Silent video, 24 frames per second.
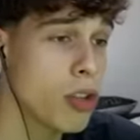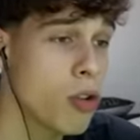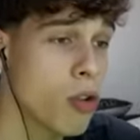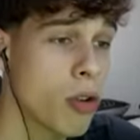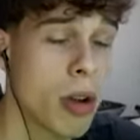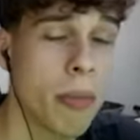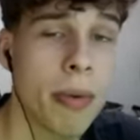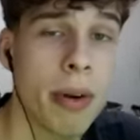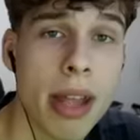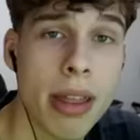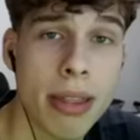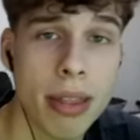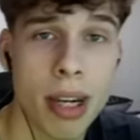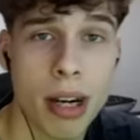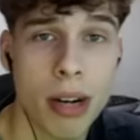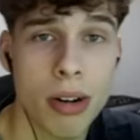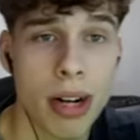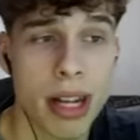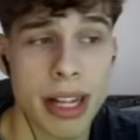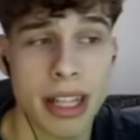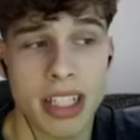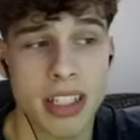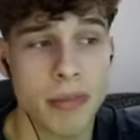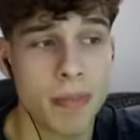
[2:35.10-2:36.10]
lo que voy a hacer
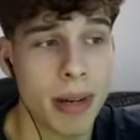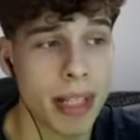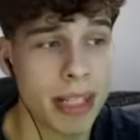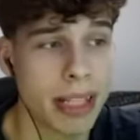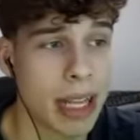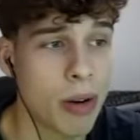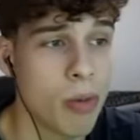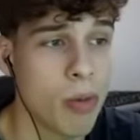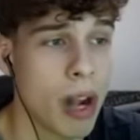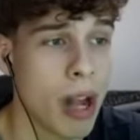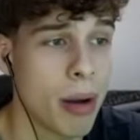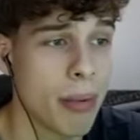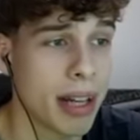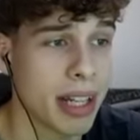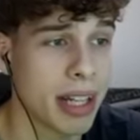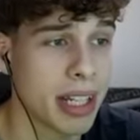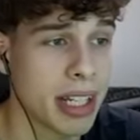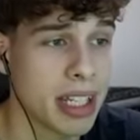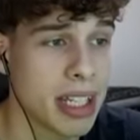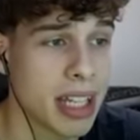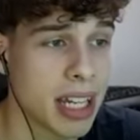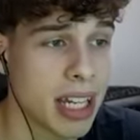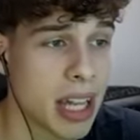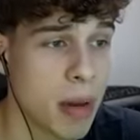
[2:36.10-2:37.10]
ahora es matar una vaca,
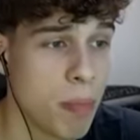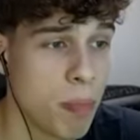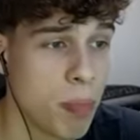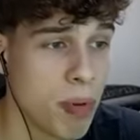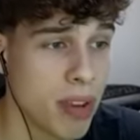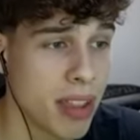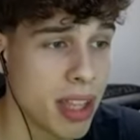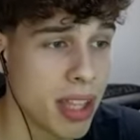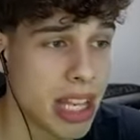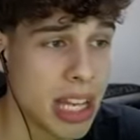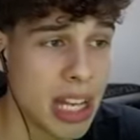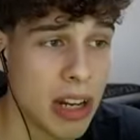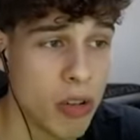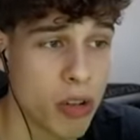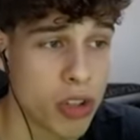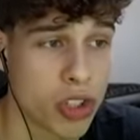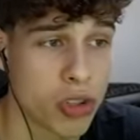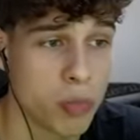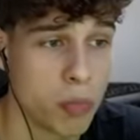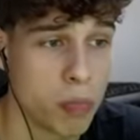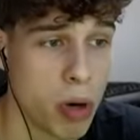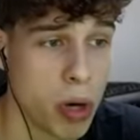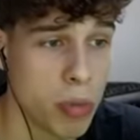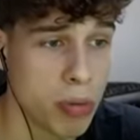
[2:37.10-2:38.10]
ya que puede que
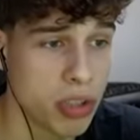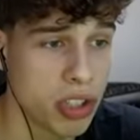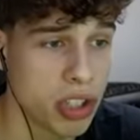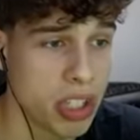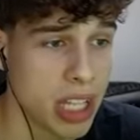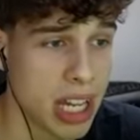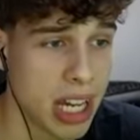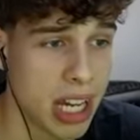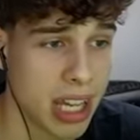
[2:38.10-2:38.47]
los mobs de